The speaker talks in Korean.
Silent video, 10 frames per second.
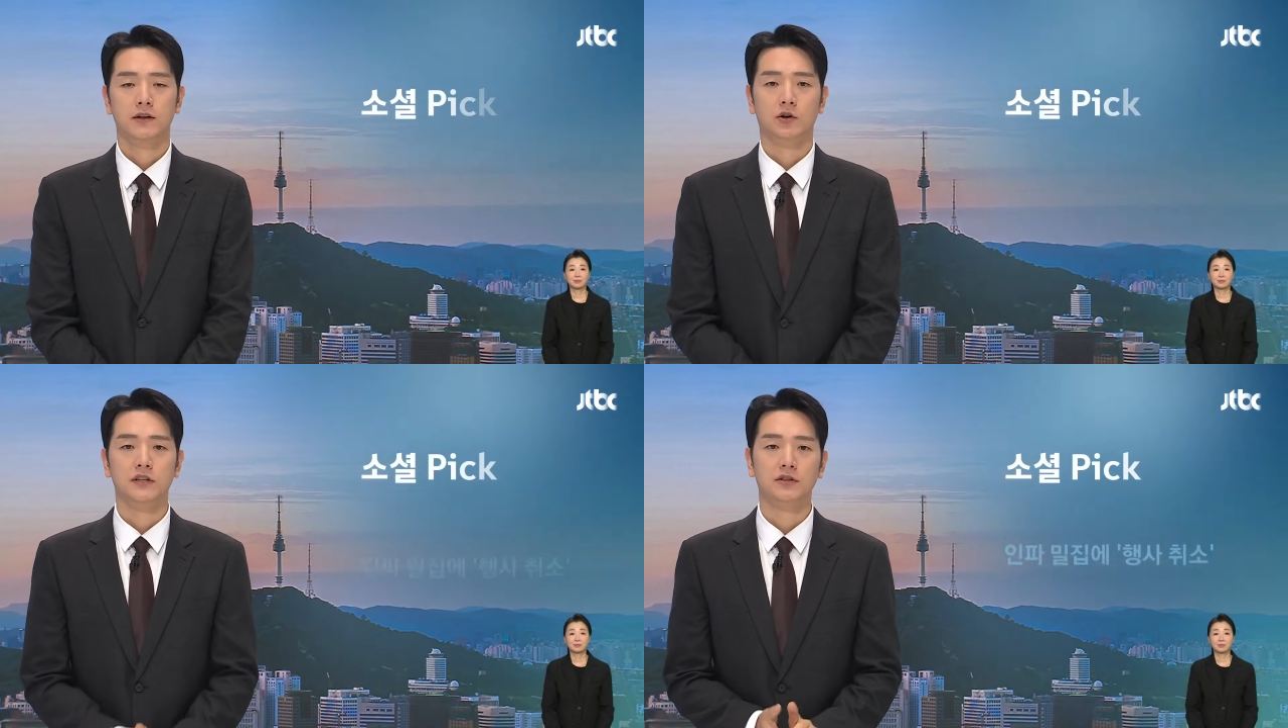
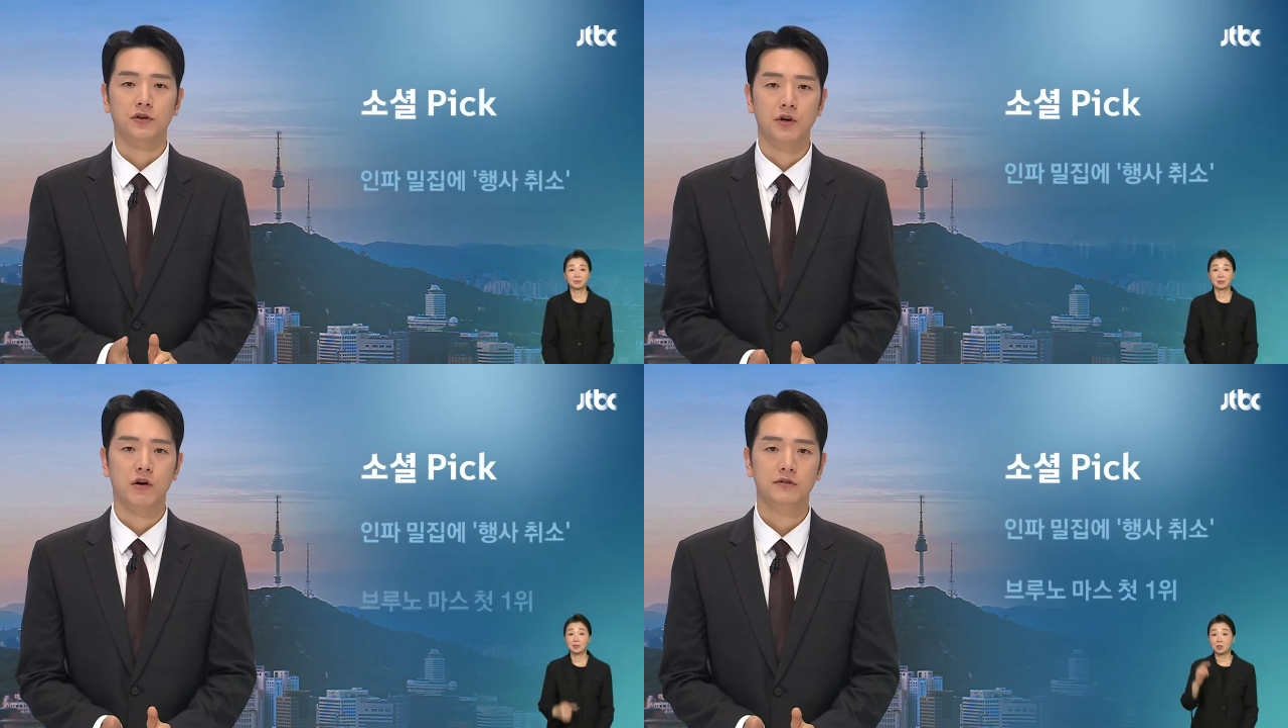어제
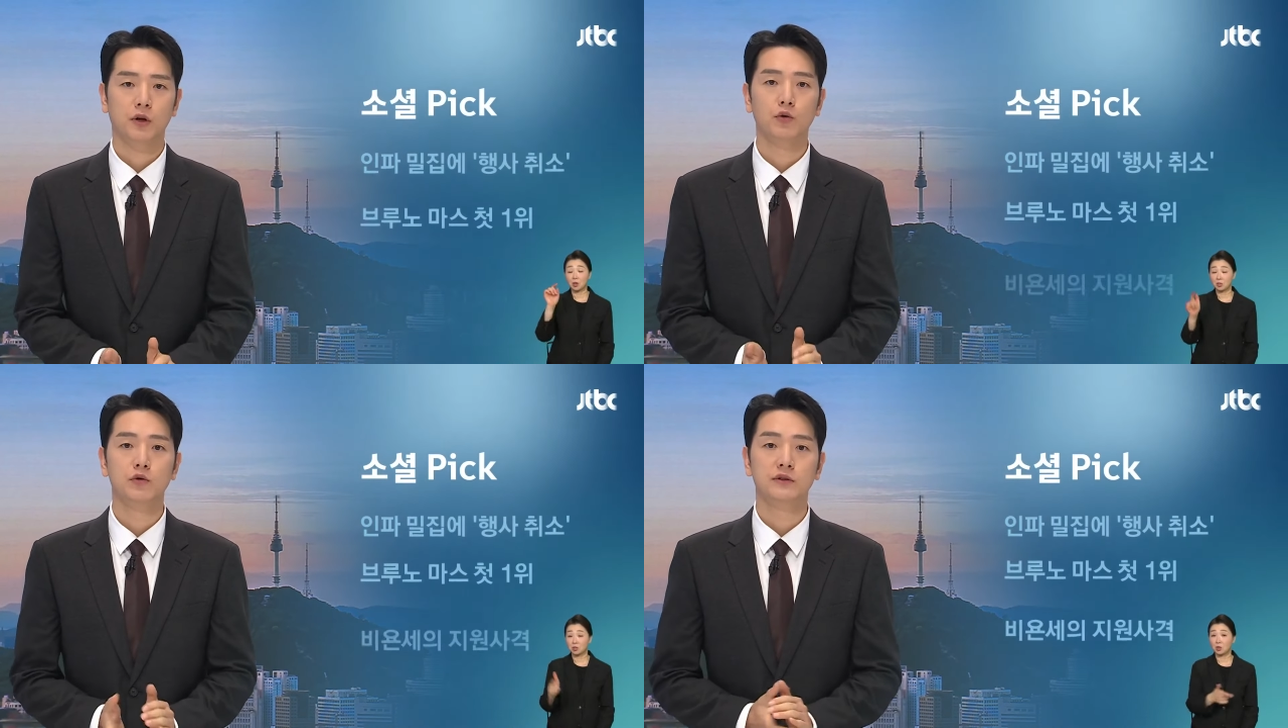저녁
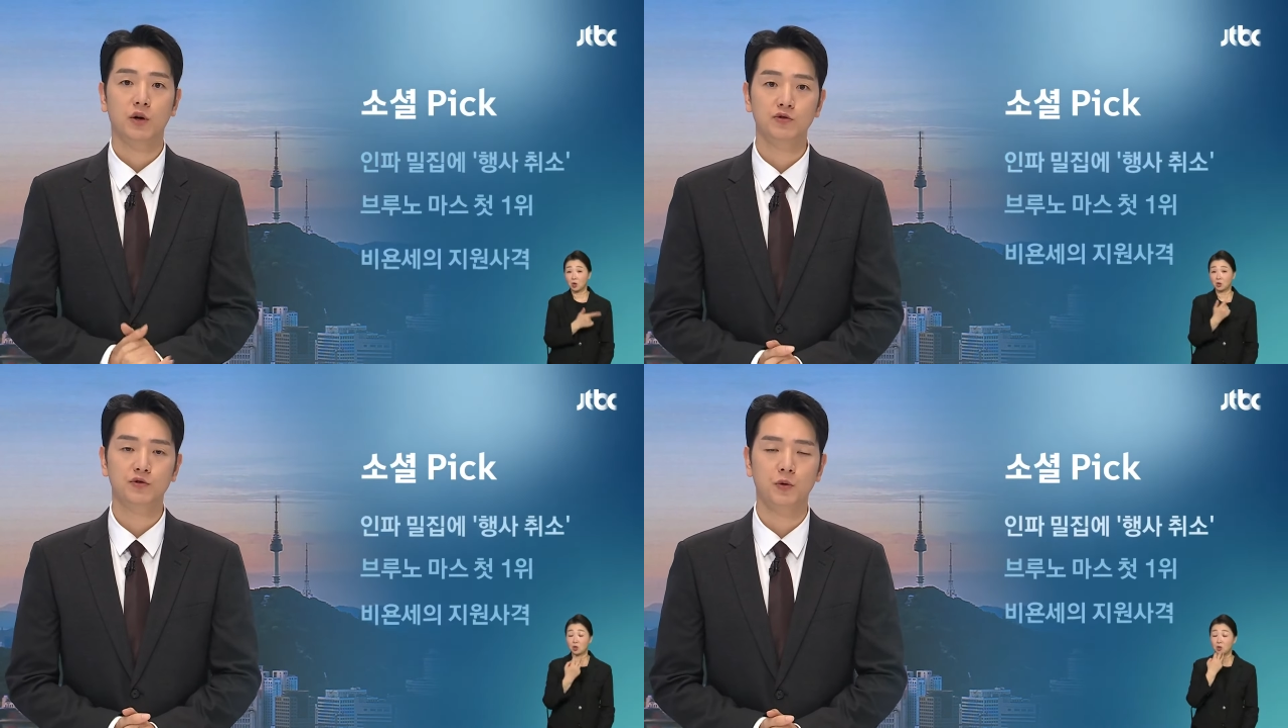서울
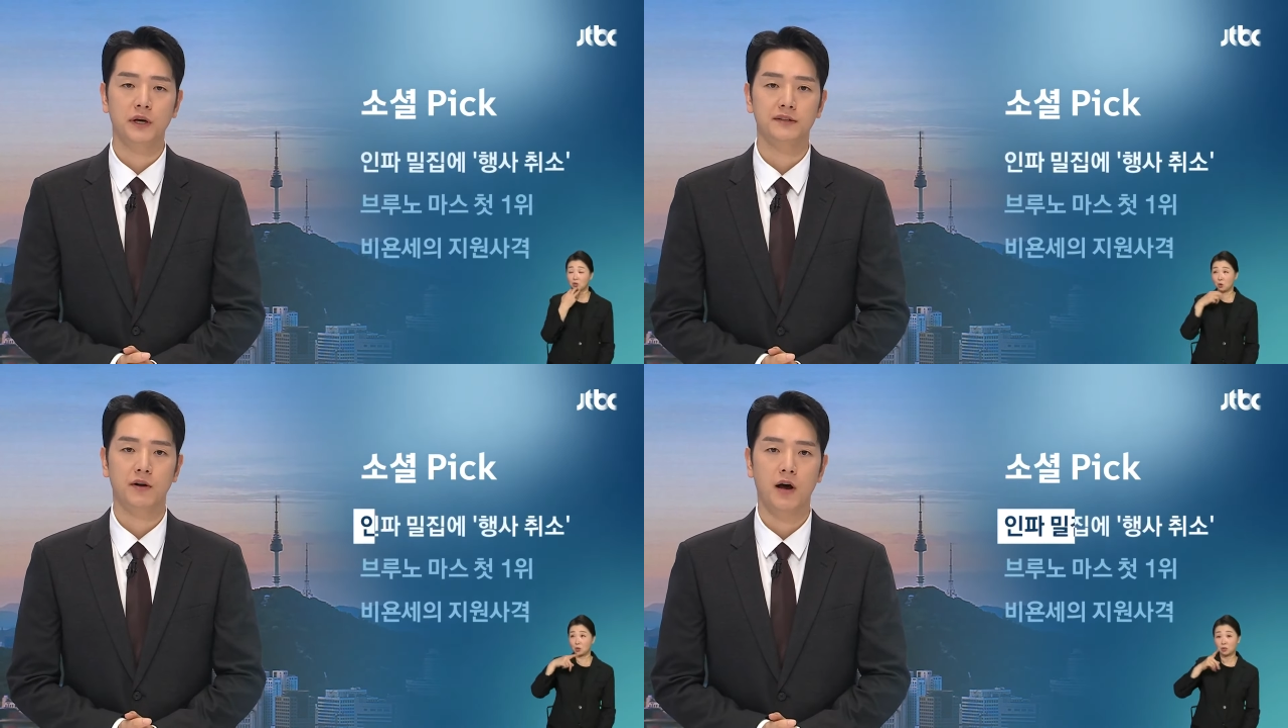
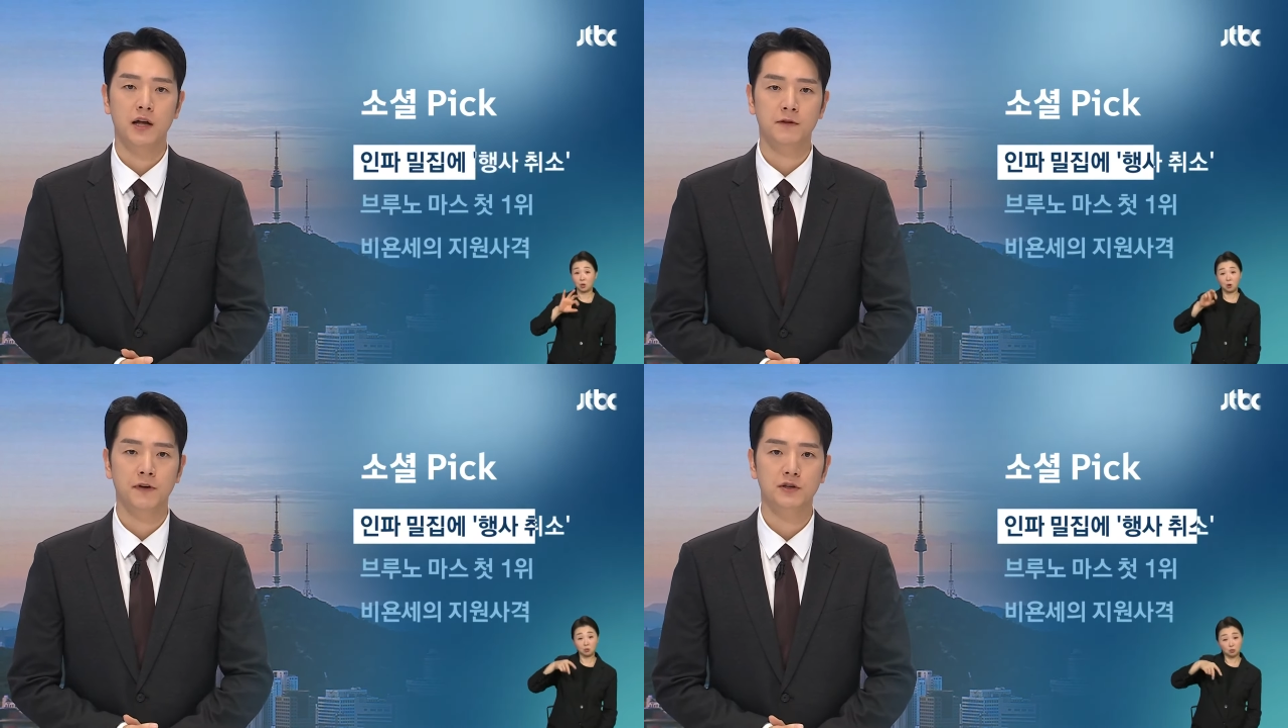성수동에서
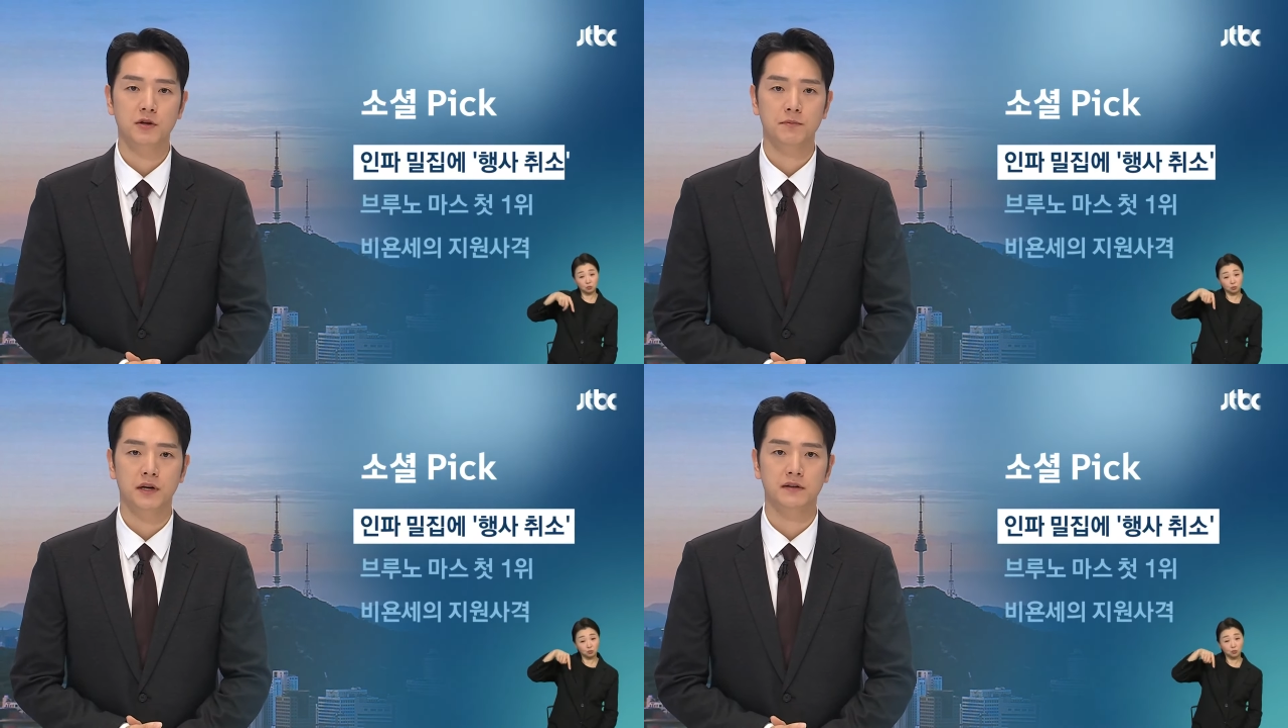한
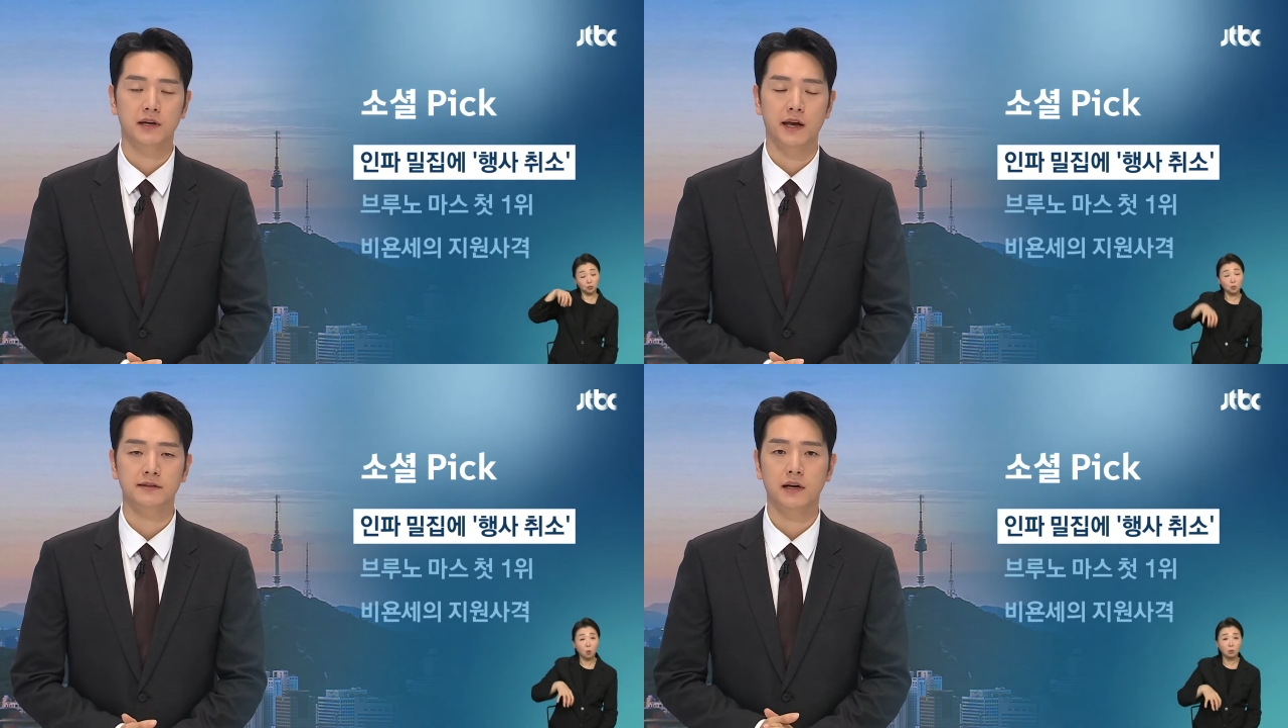패션
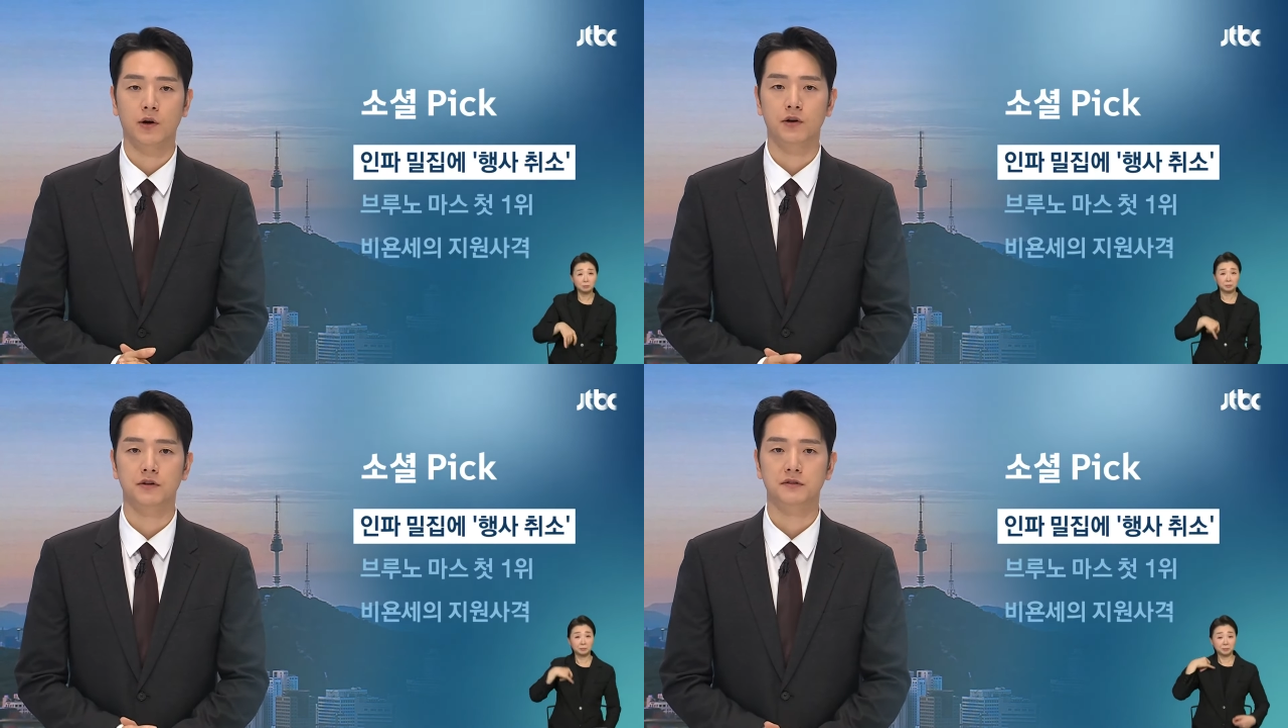브랜드의 행사가
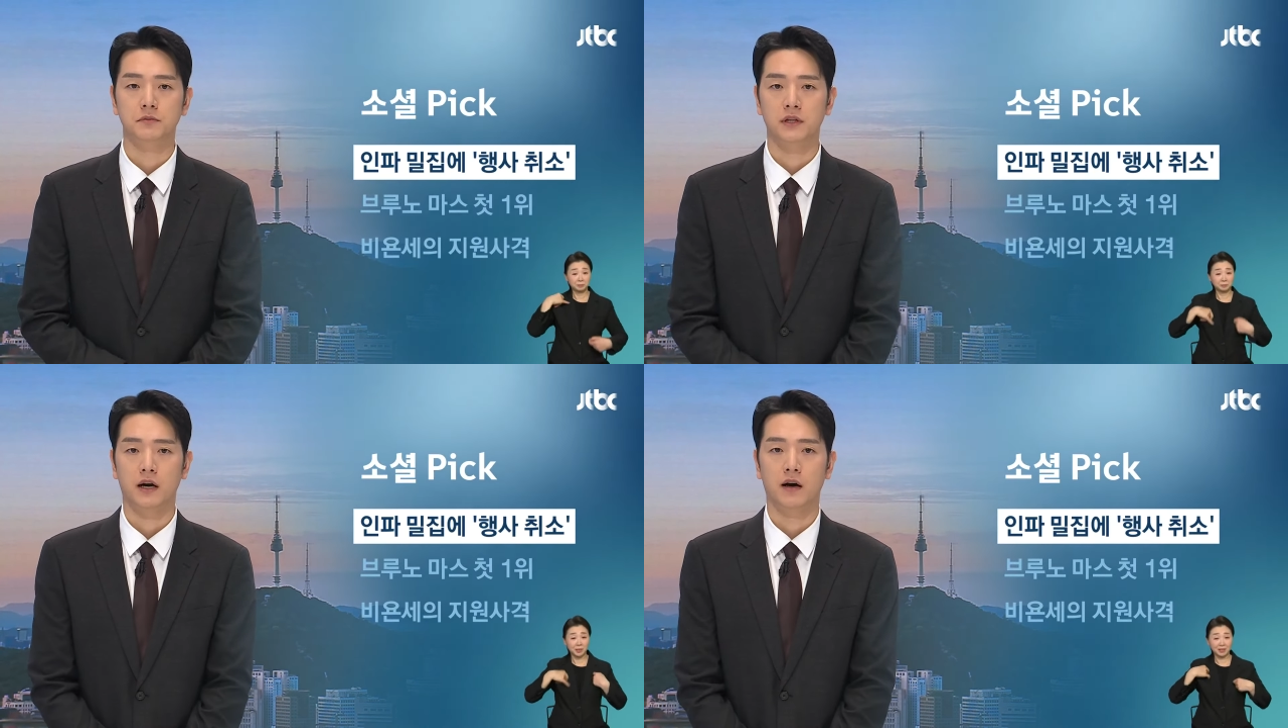
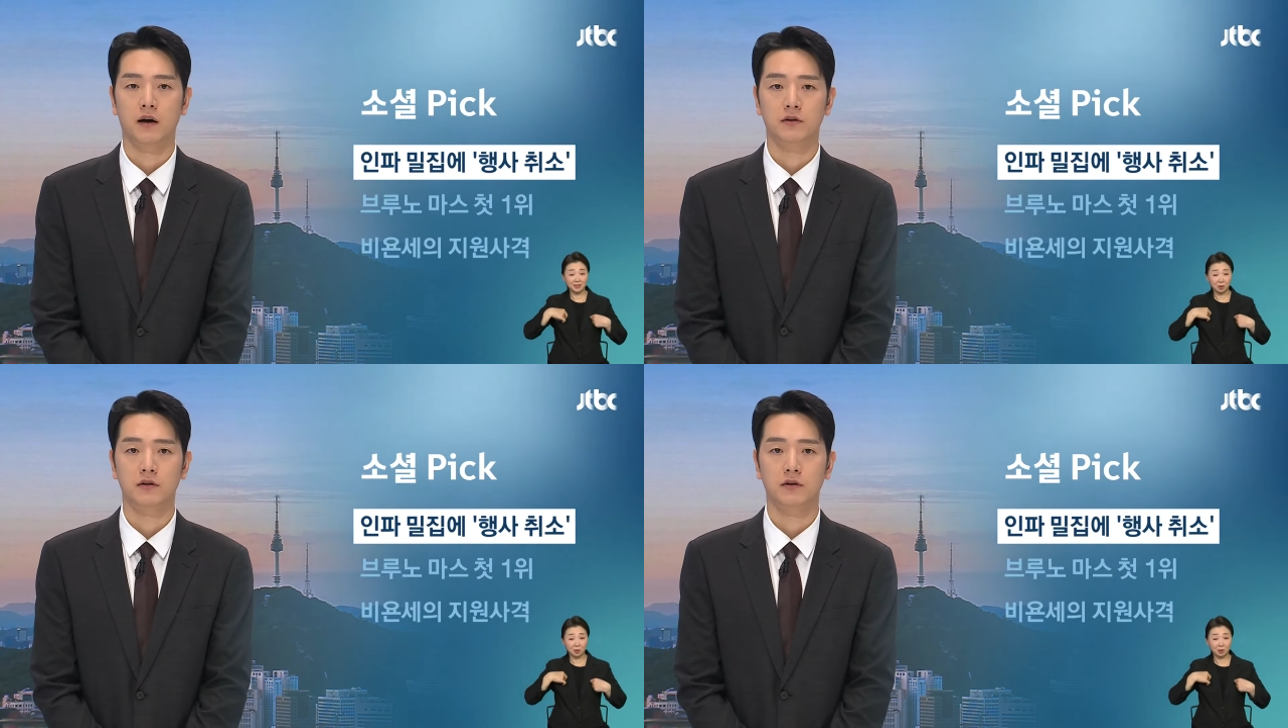열렸습니다.